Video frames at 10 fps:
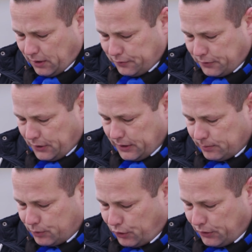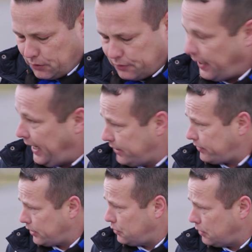auf eurem Konto,
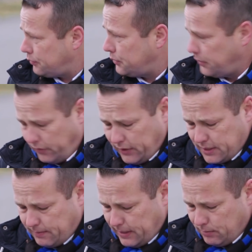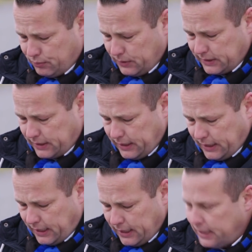Vereinsrekord für uns in der zweiten
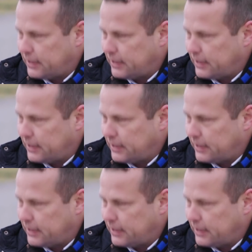Bundesliga.